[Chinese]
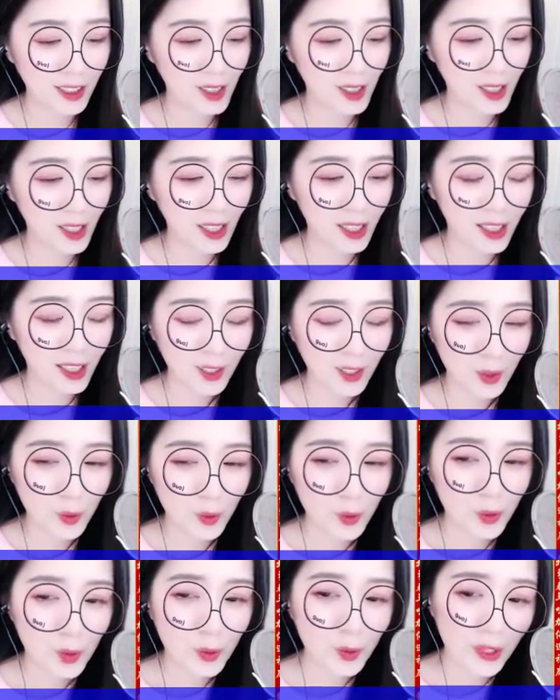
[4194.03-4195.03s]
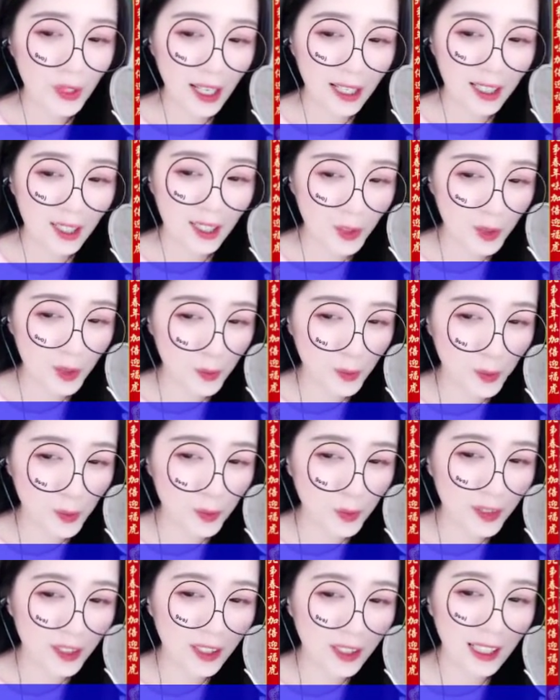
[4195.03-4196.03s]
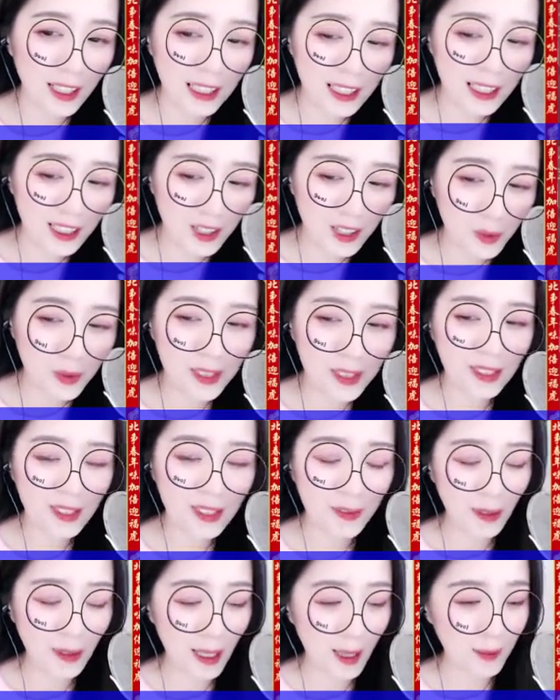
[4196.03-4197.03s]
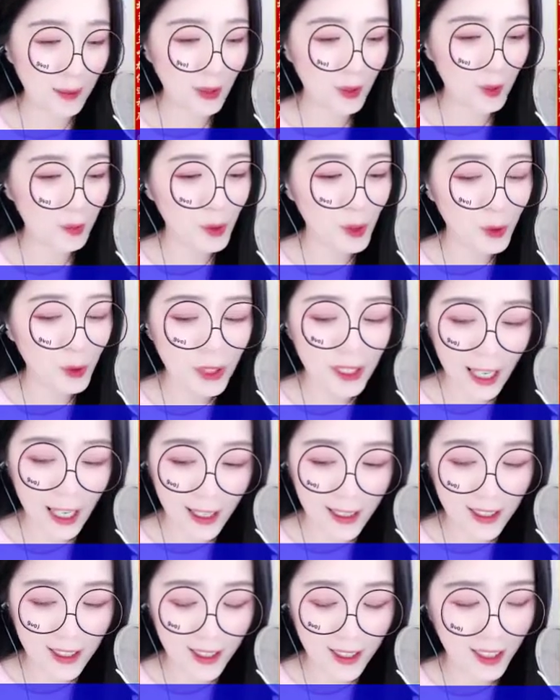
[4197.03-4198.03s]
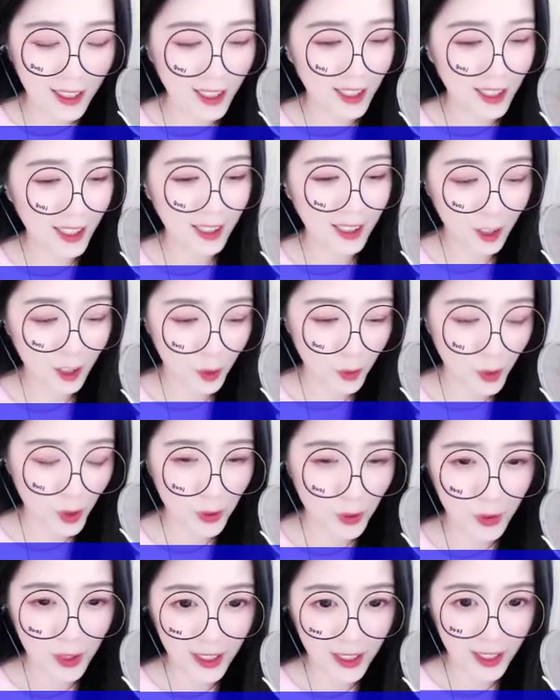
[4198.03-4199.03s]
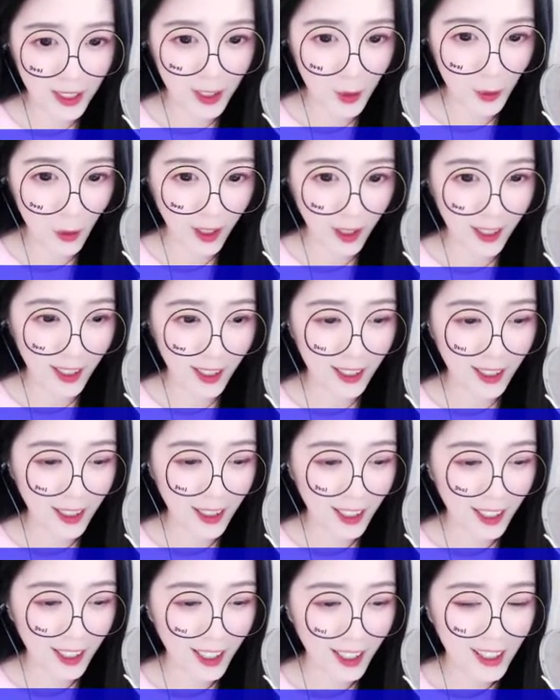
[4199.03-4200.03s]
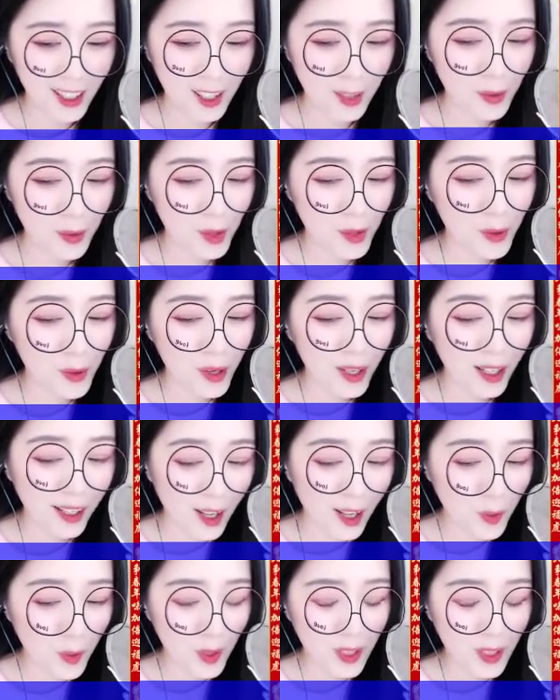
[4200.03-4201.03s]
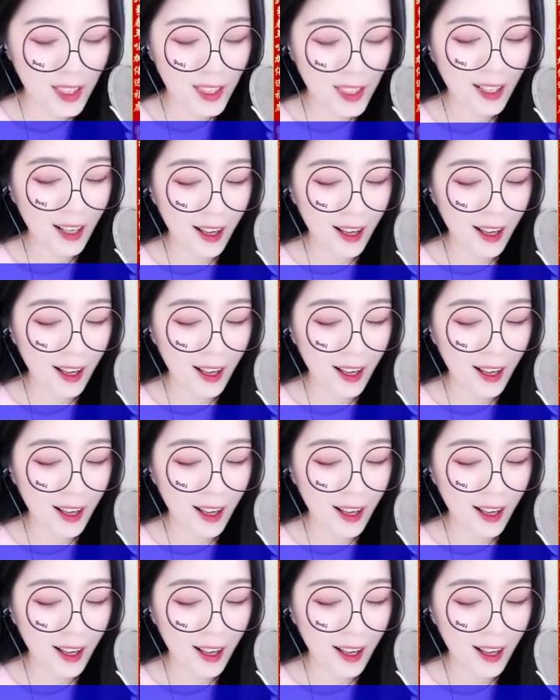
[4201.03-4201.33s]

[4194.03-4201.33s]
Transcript: 他拍拍杨元鹤的脸，掐住人中。杨元鹤惊醒，四周望望，忽然惊讶地站起身。